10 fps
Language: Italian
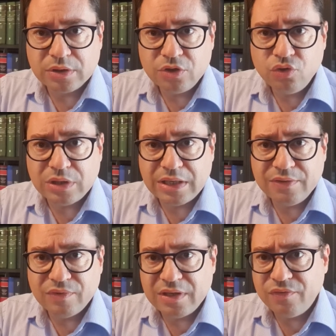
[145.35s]

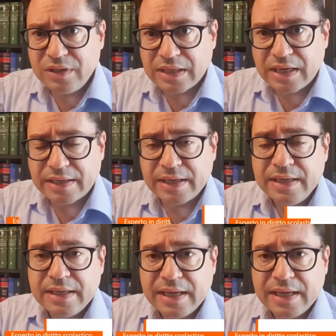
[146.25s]
regionali verificare